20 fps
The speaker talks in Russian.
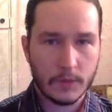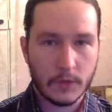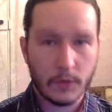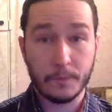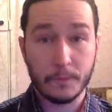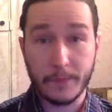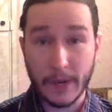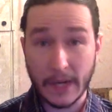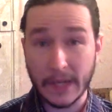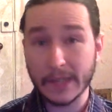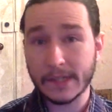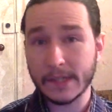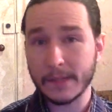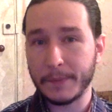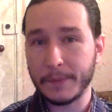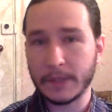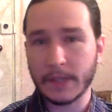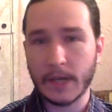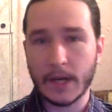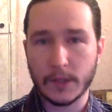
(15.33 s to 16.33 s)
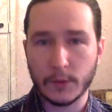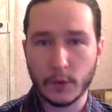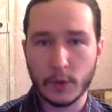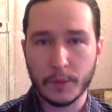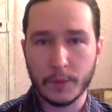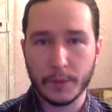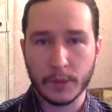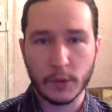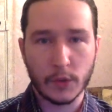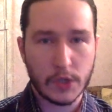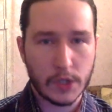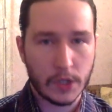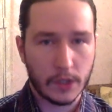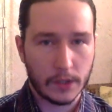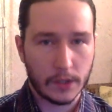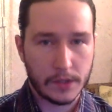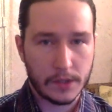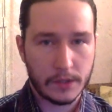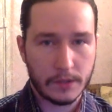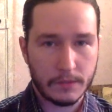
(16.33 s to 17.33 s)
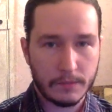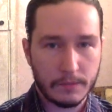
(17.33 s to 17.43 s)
В принципе, так оно и получилось.